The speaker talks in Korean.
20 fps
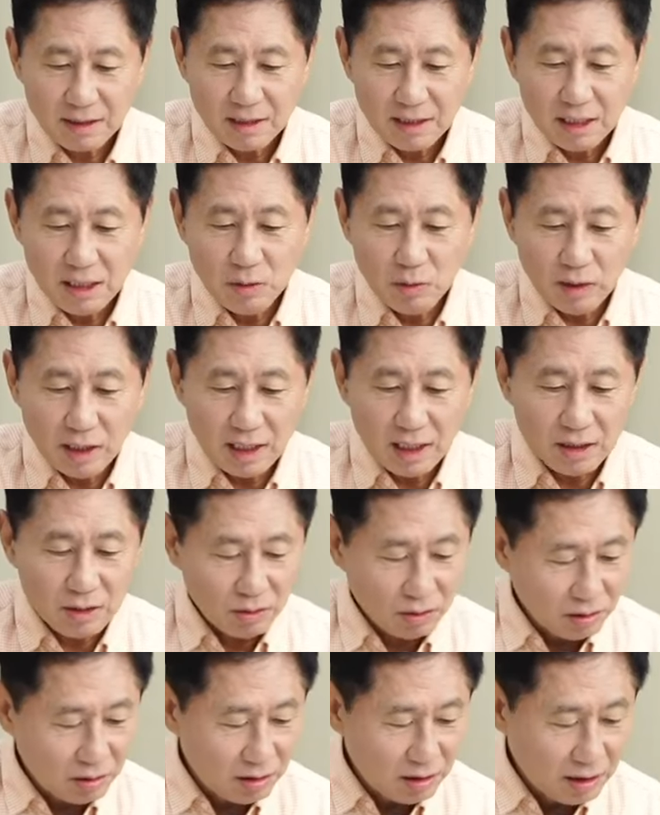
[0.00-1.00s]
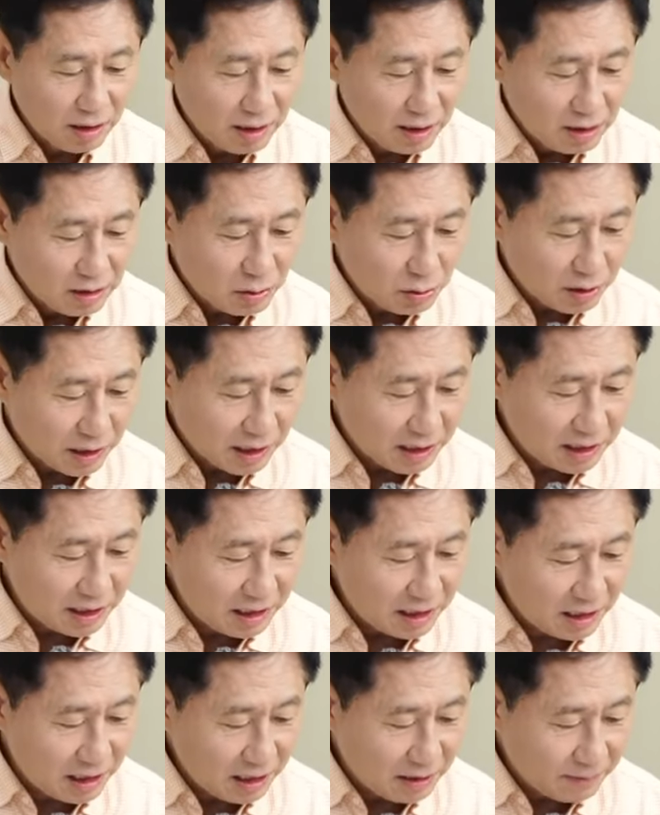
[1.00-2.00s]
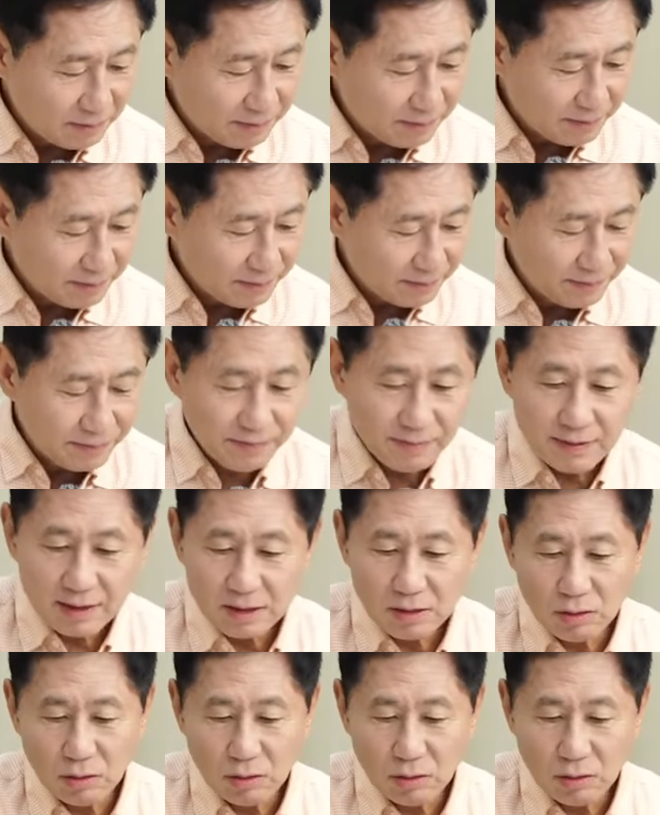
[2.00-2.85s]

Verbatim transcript: 이 외에도 조사 시기, 음?